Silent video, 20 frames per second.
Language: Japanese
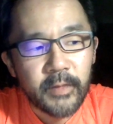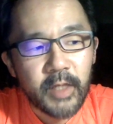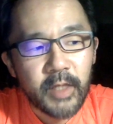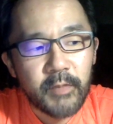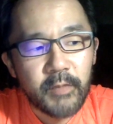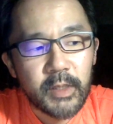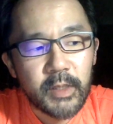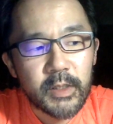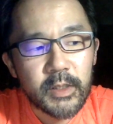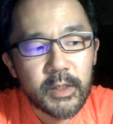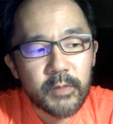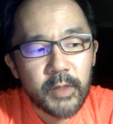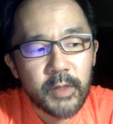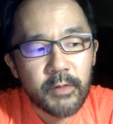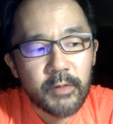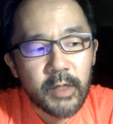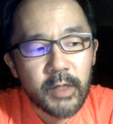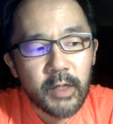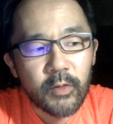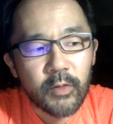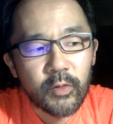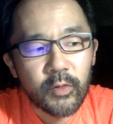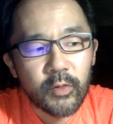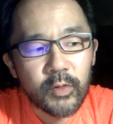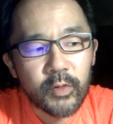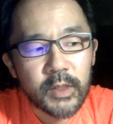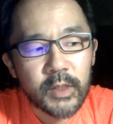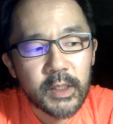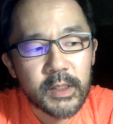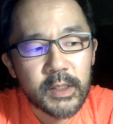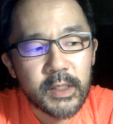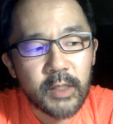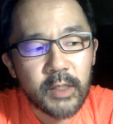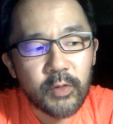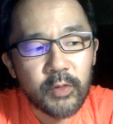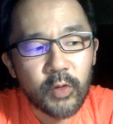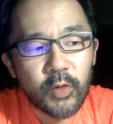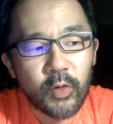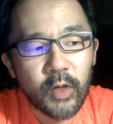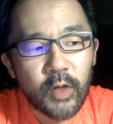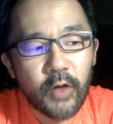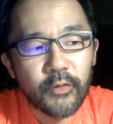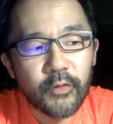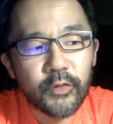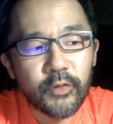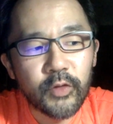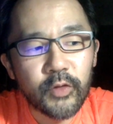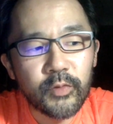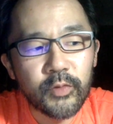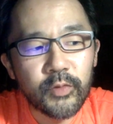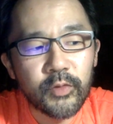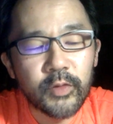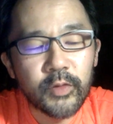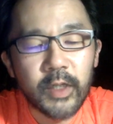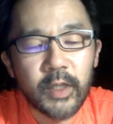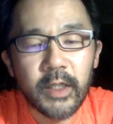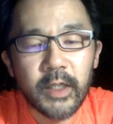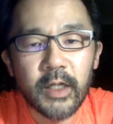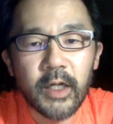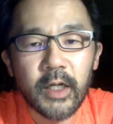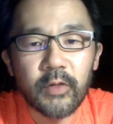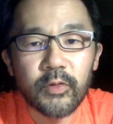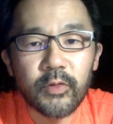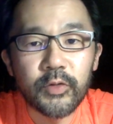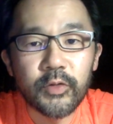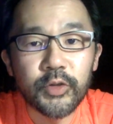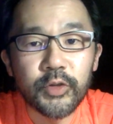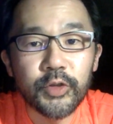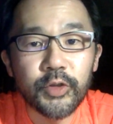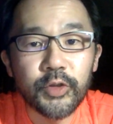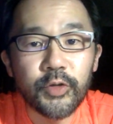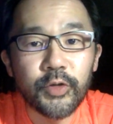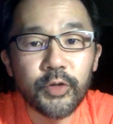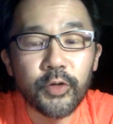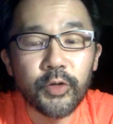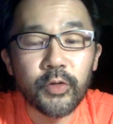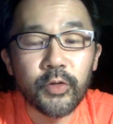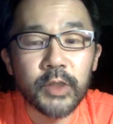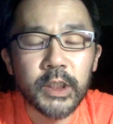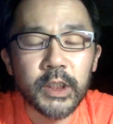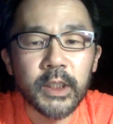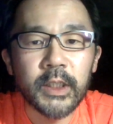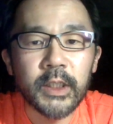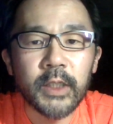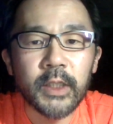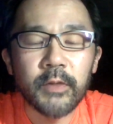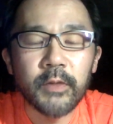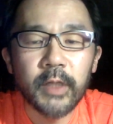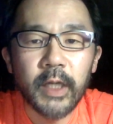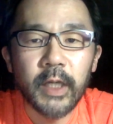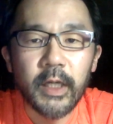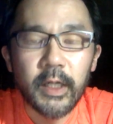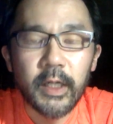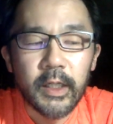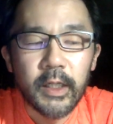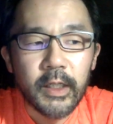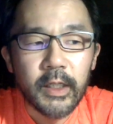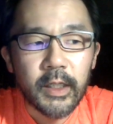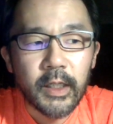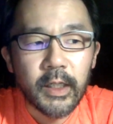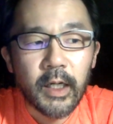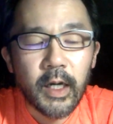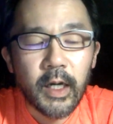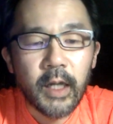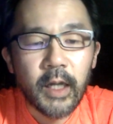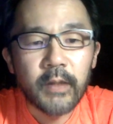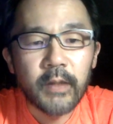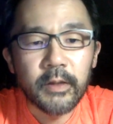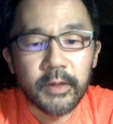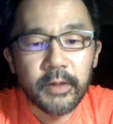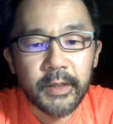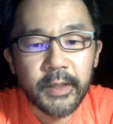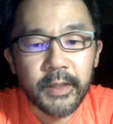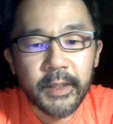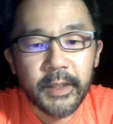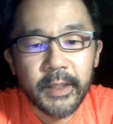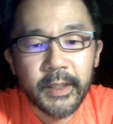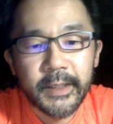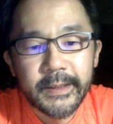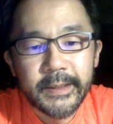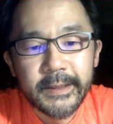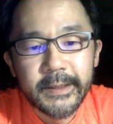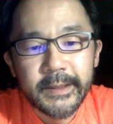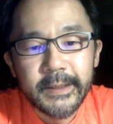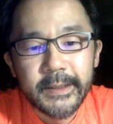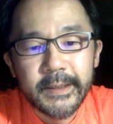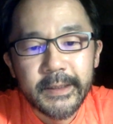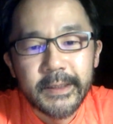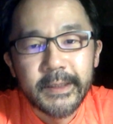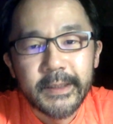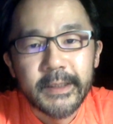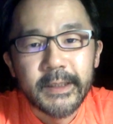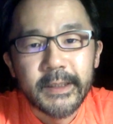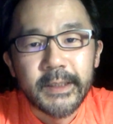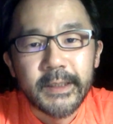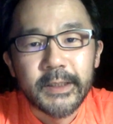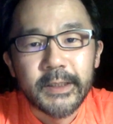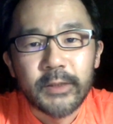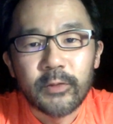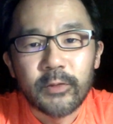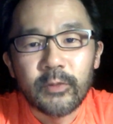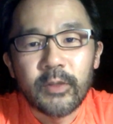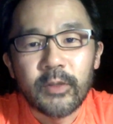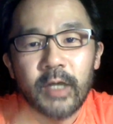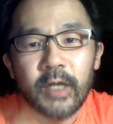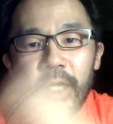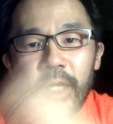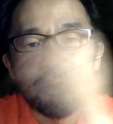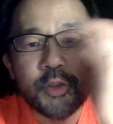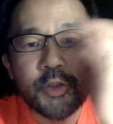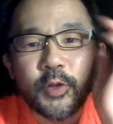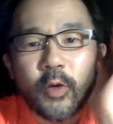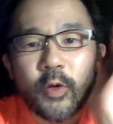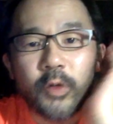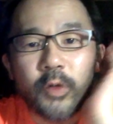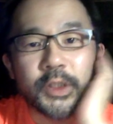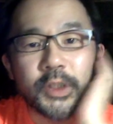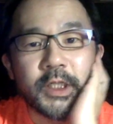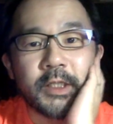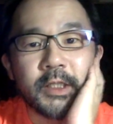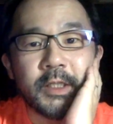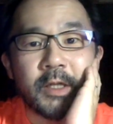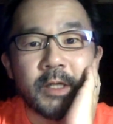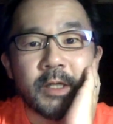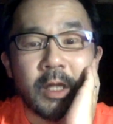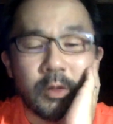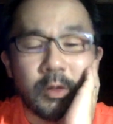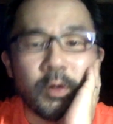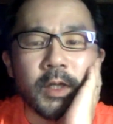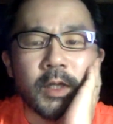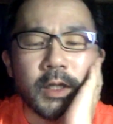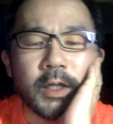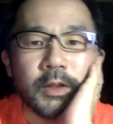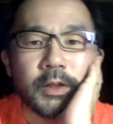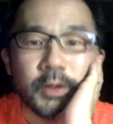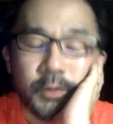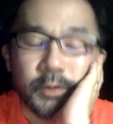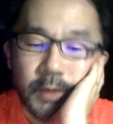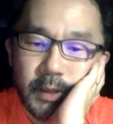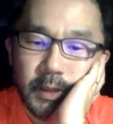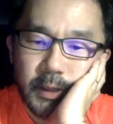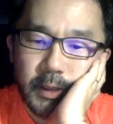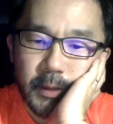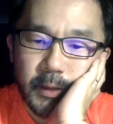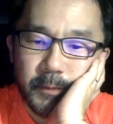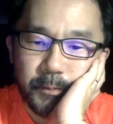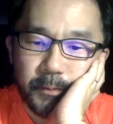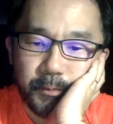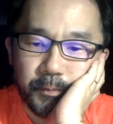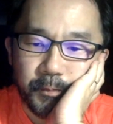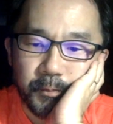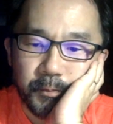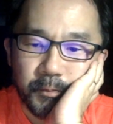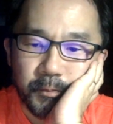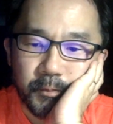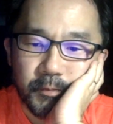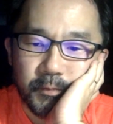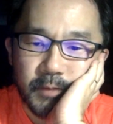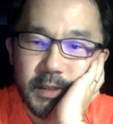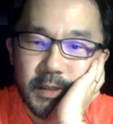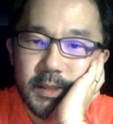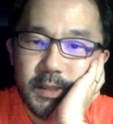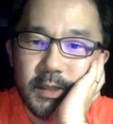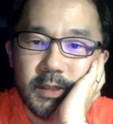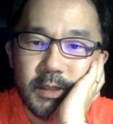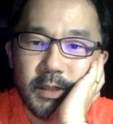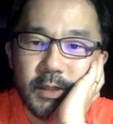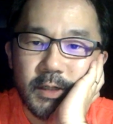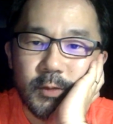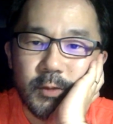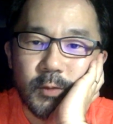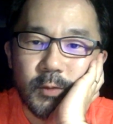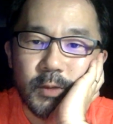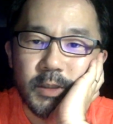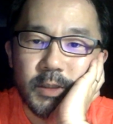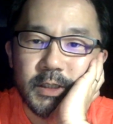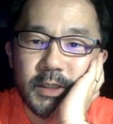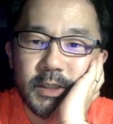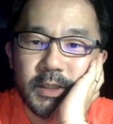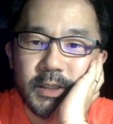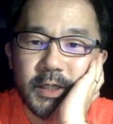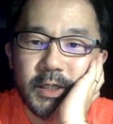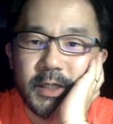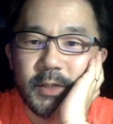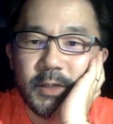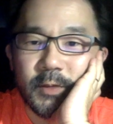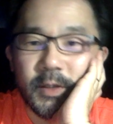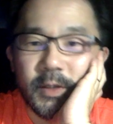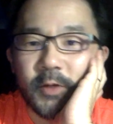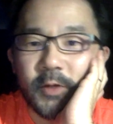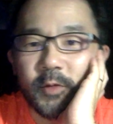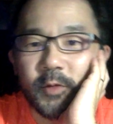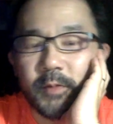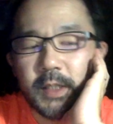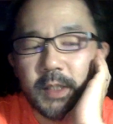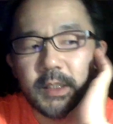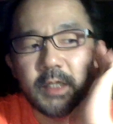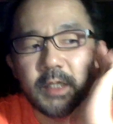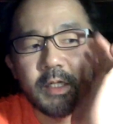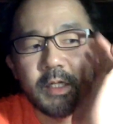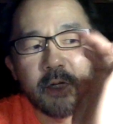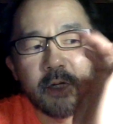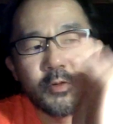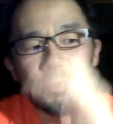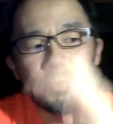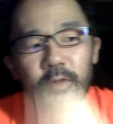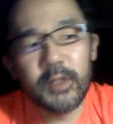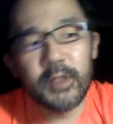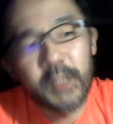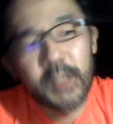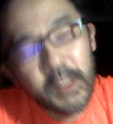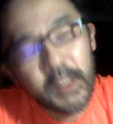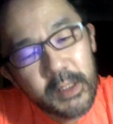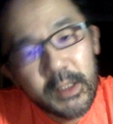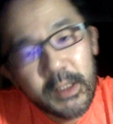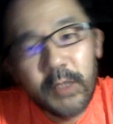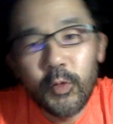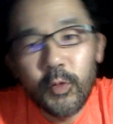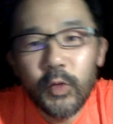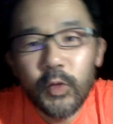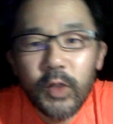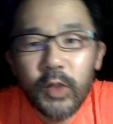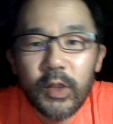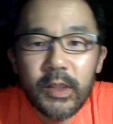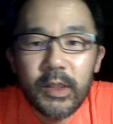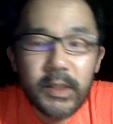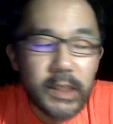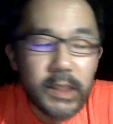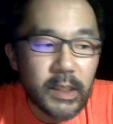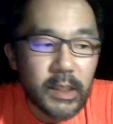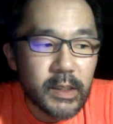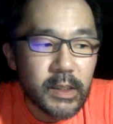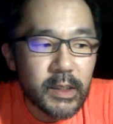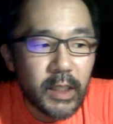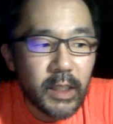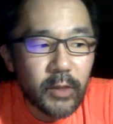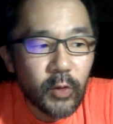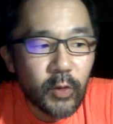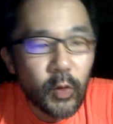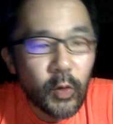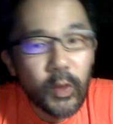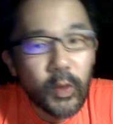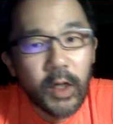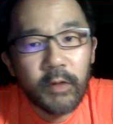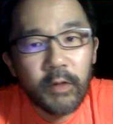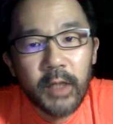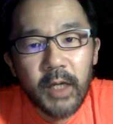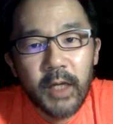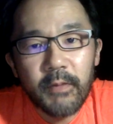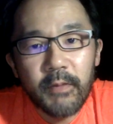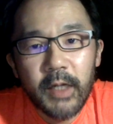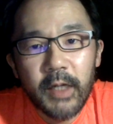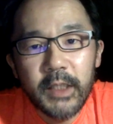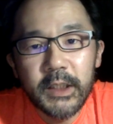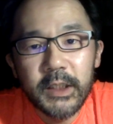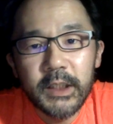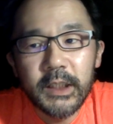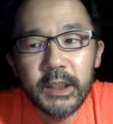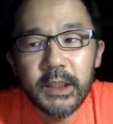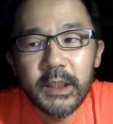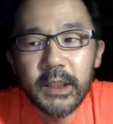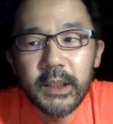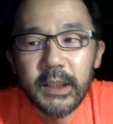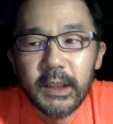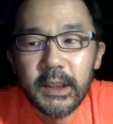で、三目は、この雑談動画を含む大学の授業用のチャンネルね、があっ、その学長がおっしゃってるのはどれだっていうね、うんまさかこれじゃないよねと、まさかこの雑談、雑談動画をね、毎日